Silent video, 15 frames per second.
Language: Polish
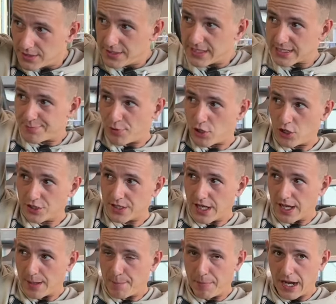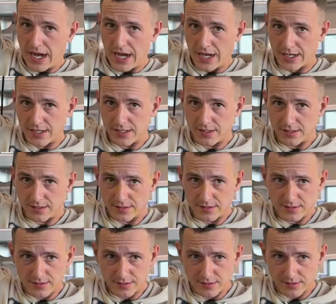I na spokojnie. Pach.
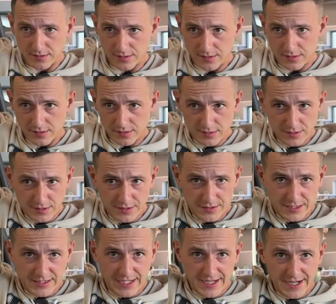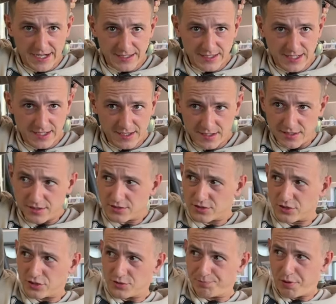Nie daje rady?
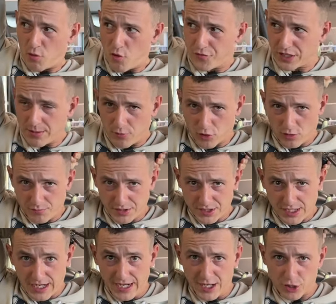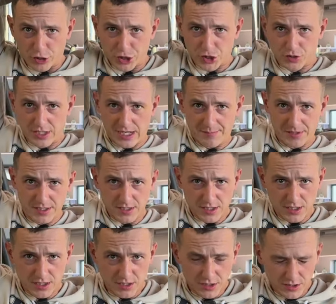Połówki mogą być, ale rozciągamy
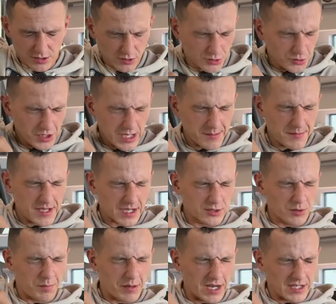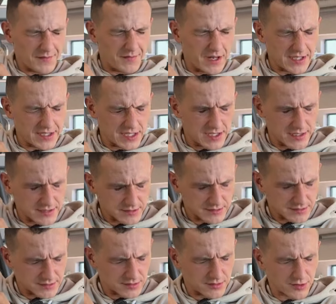czujemy jak to pali, fajnie
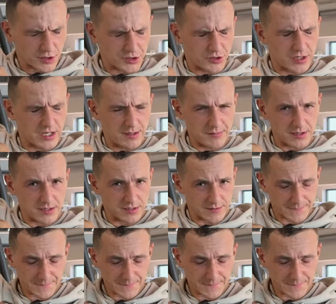rozciągamy.